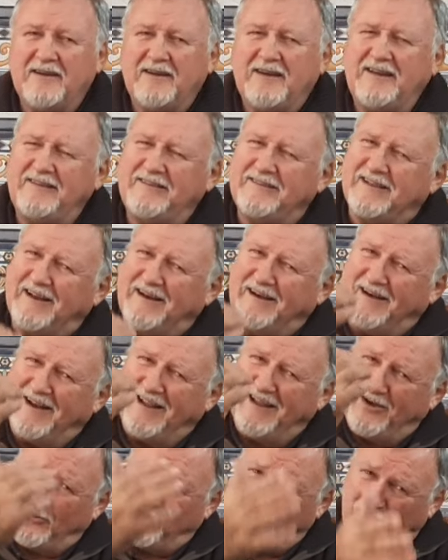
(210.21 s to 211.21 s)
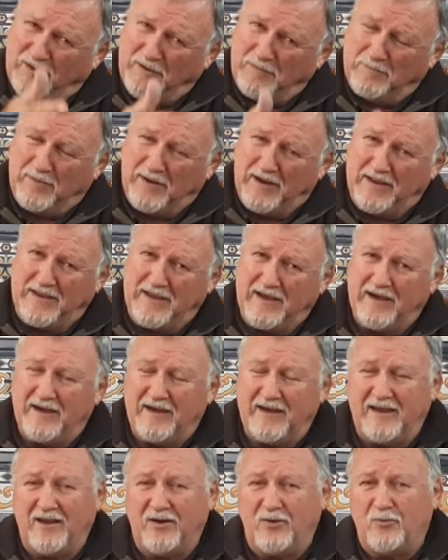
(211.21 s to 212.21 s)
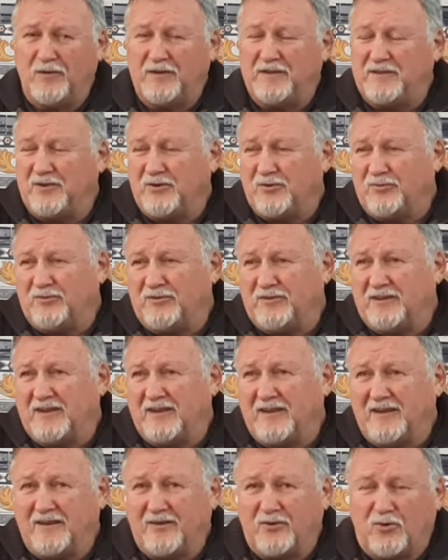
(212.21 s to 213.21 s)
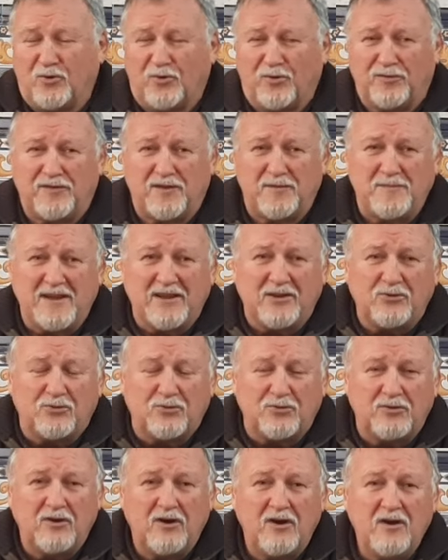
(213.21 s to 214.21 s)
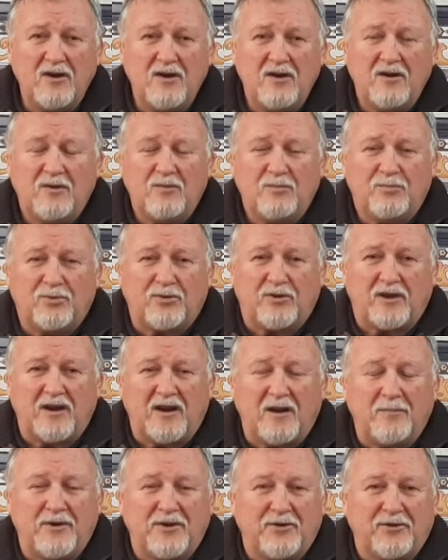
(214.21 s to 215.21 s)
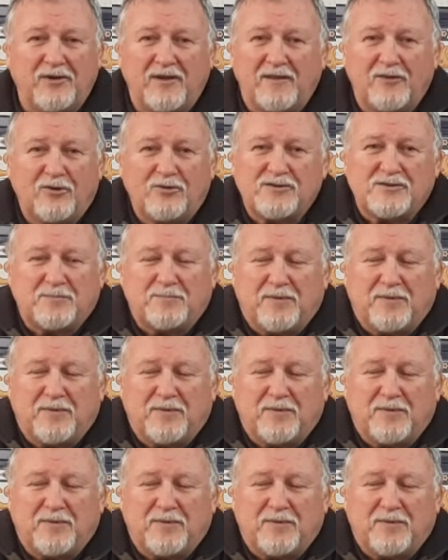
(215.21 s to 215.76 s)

y tan lejos de España en cuestión de conocimiento, porque la mayoría de los